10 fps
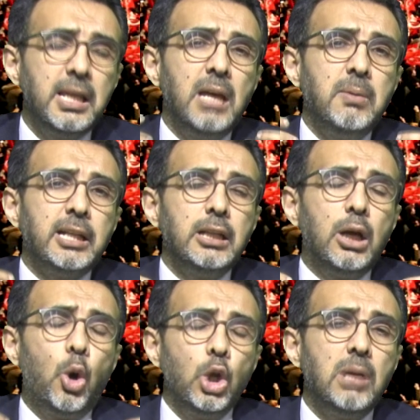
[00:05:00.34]
de emekli
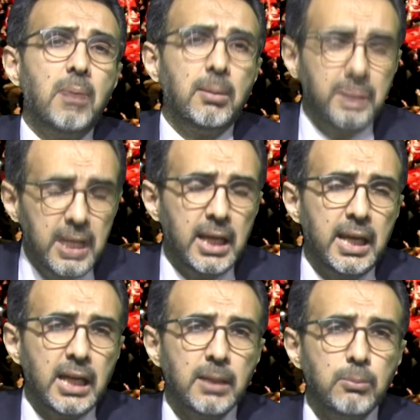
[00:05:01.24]
olamam
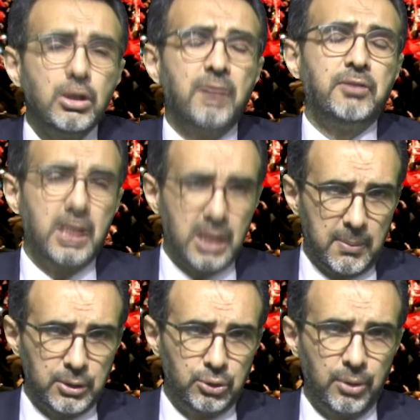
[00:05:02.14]
diyerek bu defteri
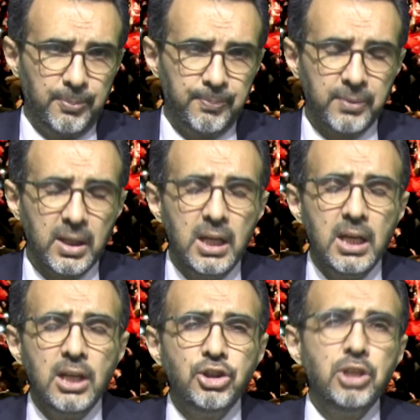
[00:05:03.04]
kapatıyor.
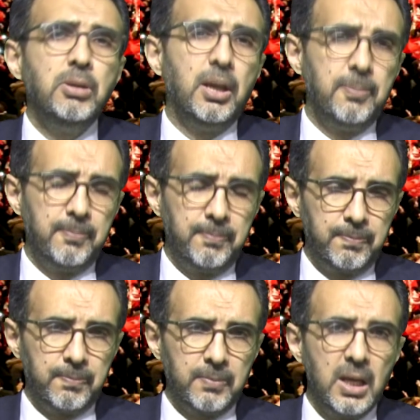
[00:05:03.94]
Şimdi
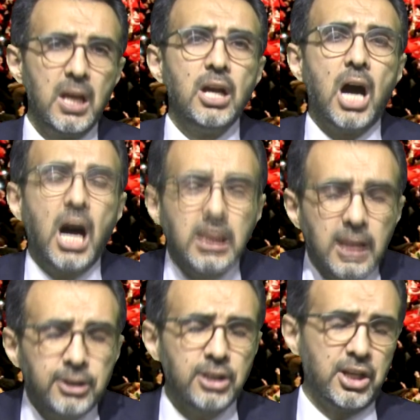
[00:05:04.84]

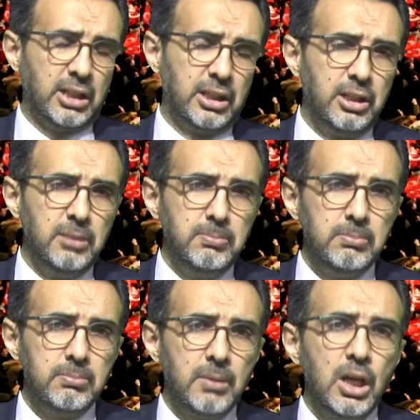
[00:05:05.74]
anlatacaklarım
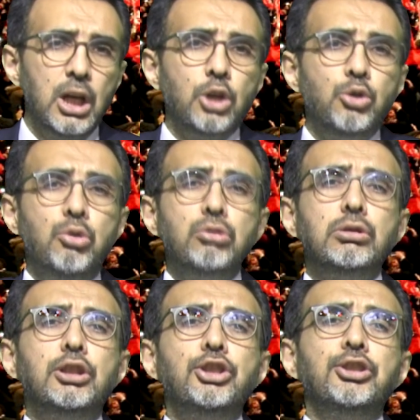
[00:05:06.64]

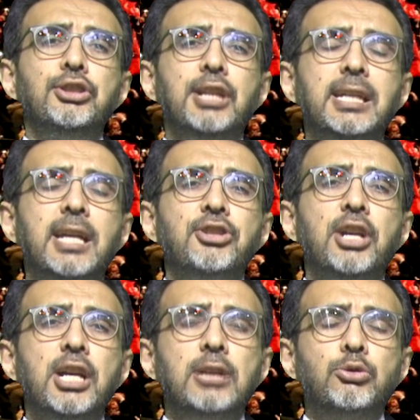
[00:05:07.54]
yurt dışında
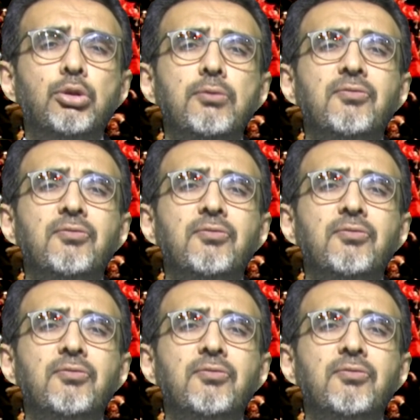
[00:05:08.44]
yaşayan tüm